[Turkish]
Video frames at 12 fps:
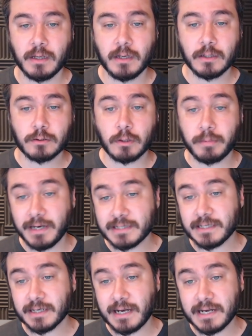
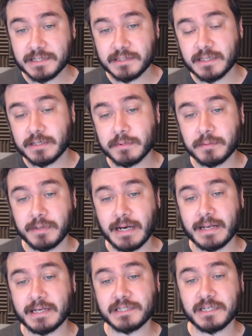Tobias'a karşı dediğim gibi
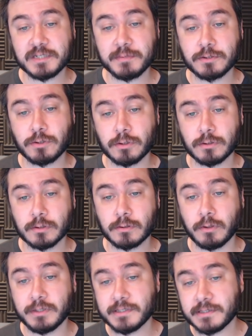yani eşleşme sorunu
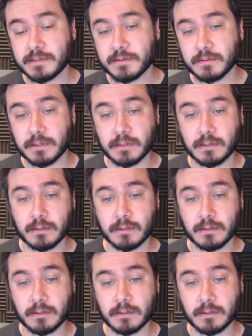Collins e,